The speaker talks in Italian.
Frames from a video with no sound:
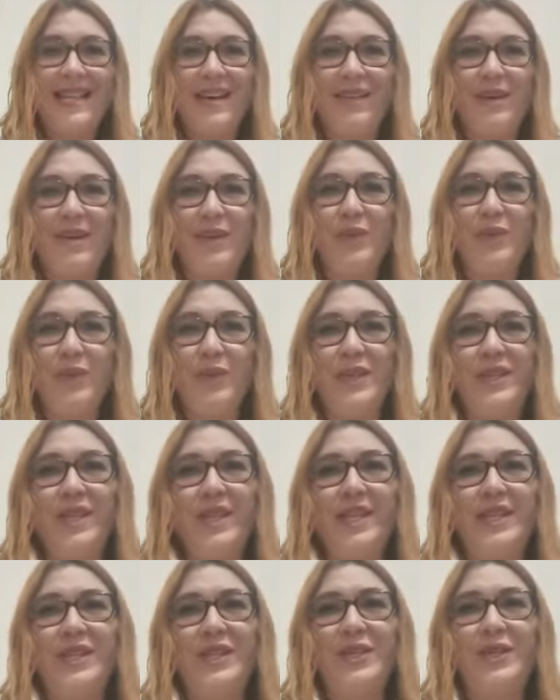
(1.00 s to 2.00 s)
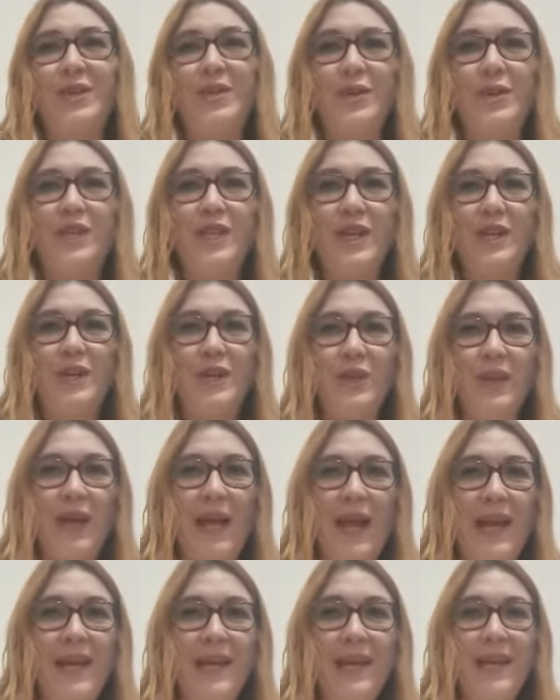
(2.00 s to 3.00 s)
Ciao a tutti, sono Lucia
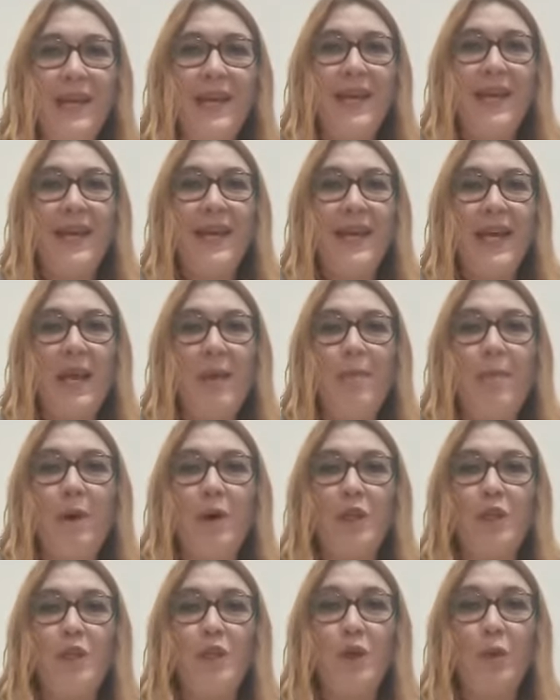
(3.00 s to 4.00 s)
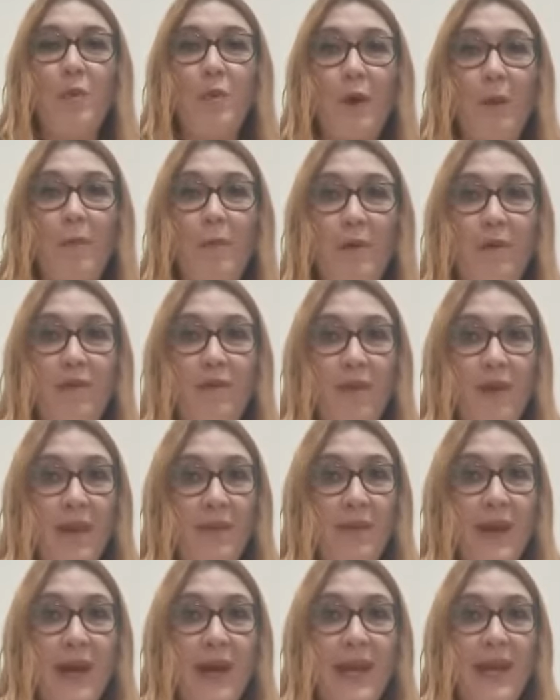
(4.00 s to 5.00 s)
Rosolen e posso proprio
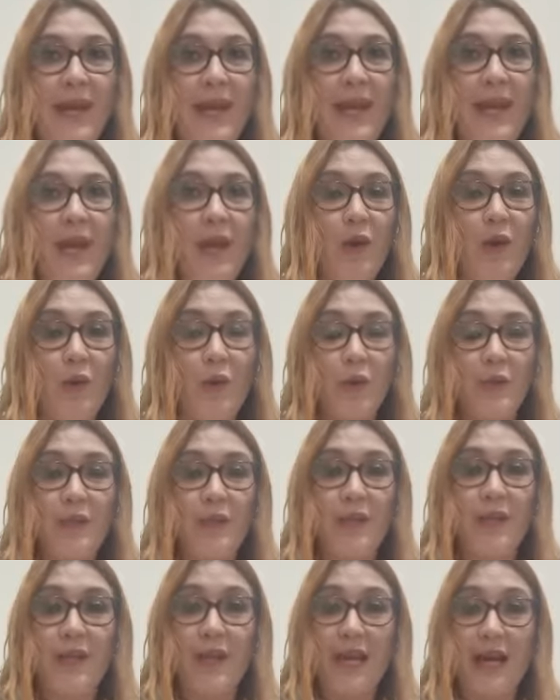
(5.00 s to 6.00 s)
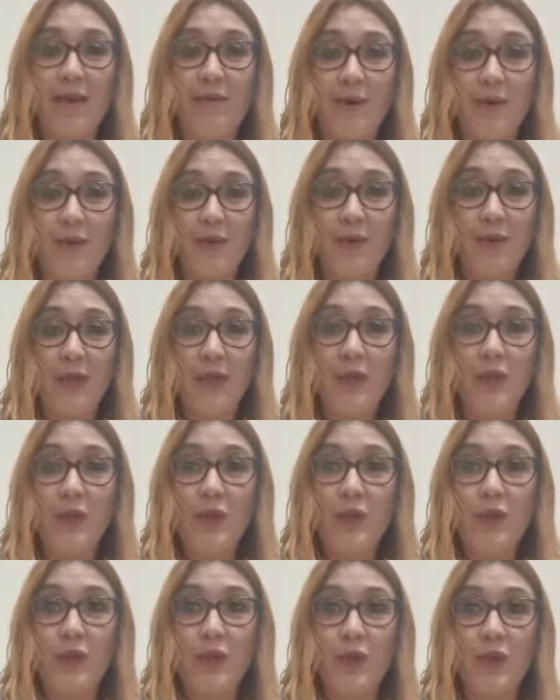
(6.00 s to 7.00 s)
affermare che i corsi di Alvaro Mito
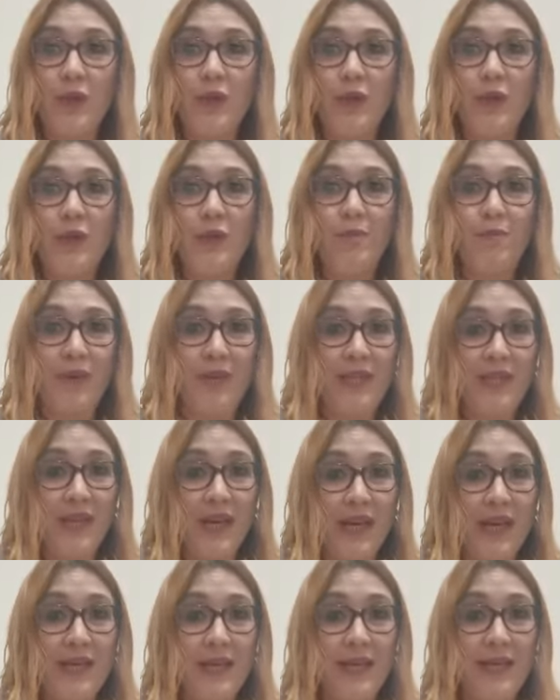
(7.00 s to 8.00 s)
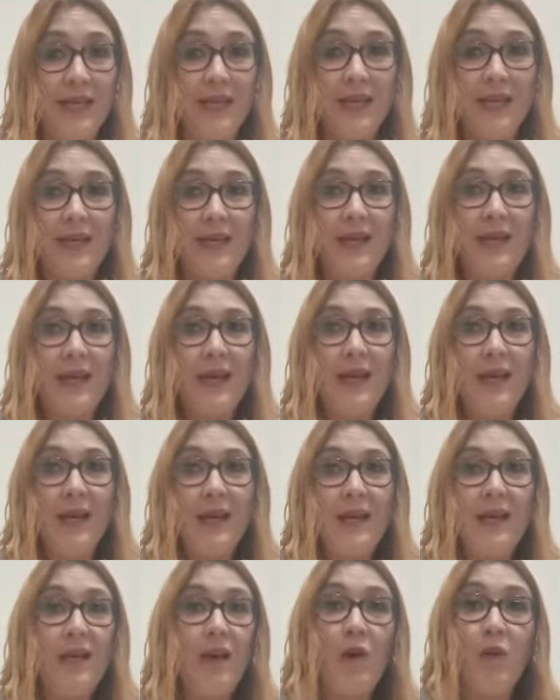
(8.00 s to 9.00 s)
sono speciali.
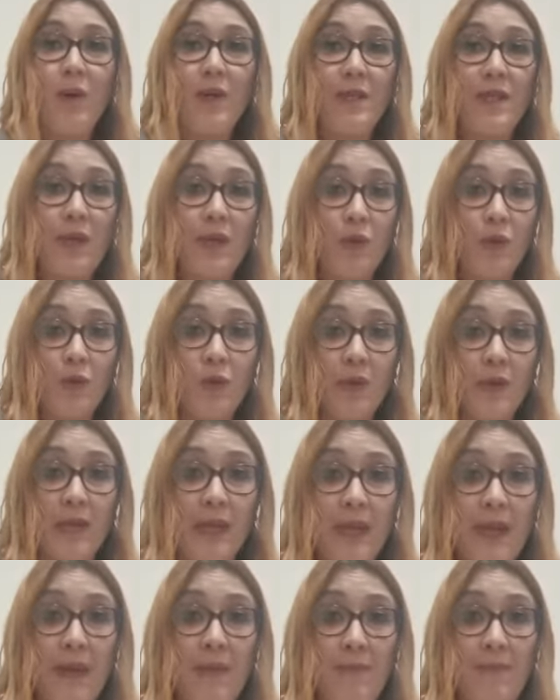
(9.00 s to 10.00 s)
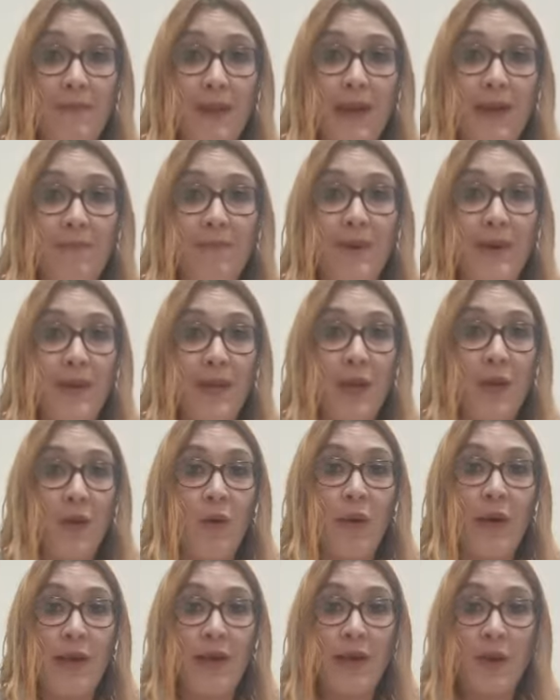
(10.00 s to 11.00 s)
Li ho quasi tutti, ma in
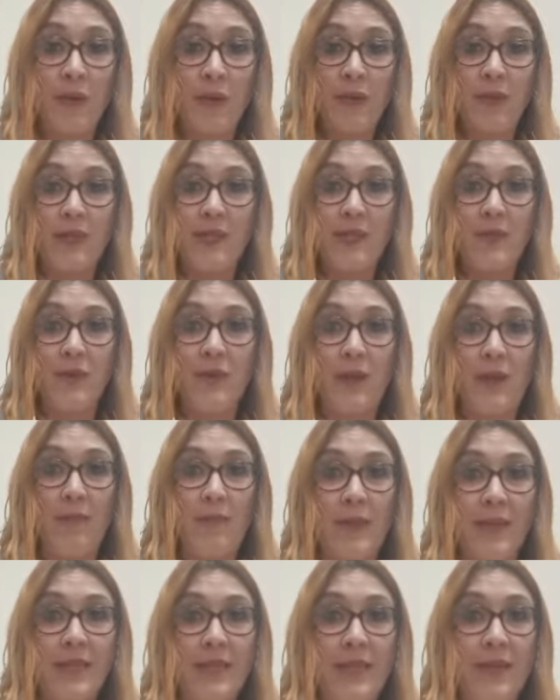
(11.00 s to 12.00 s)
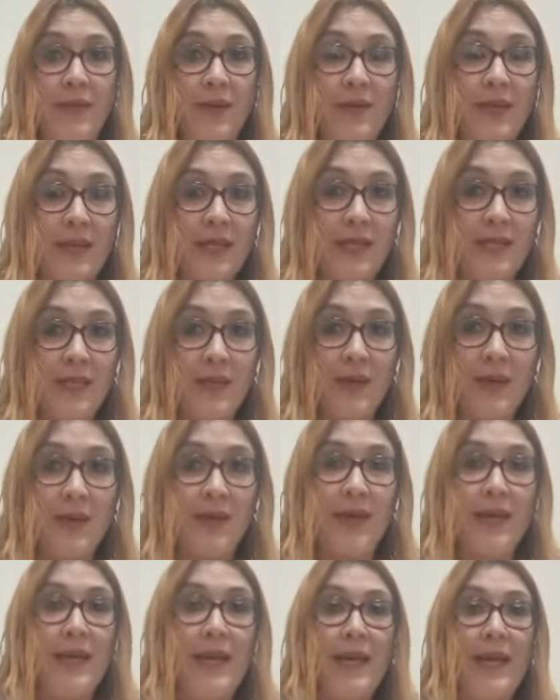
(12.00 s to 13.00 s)
particolare questo, da pensiero ad
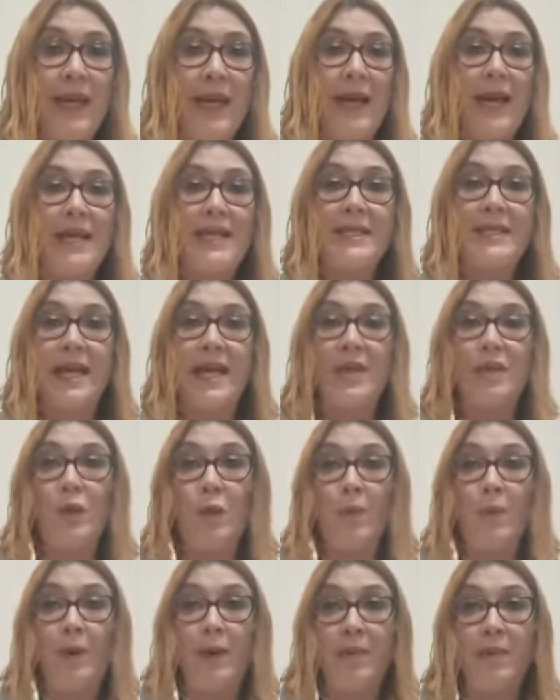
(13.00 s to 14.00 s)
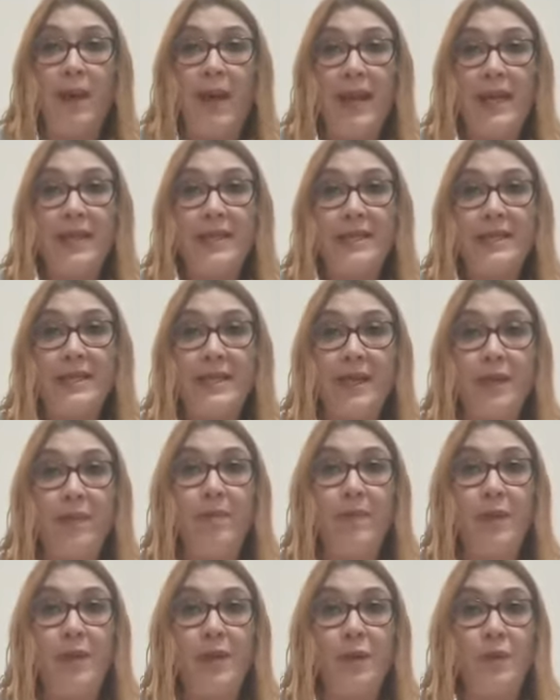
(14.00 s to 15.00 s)
azione, è stato per me
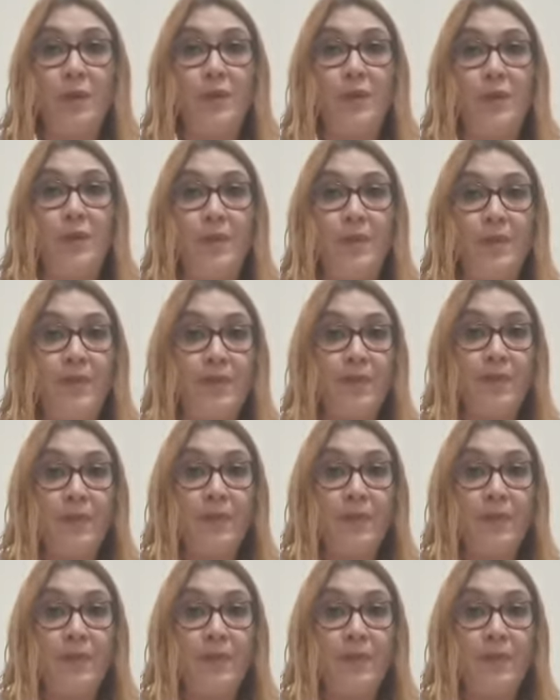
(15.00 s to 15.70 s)
strepitoso.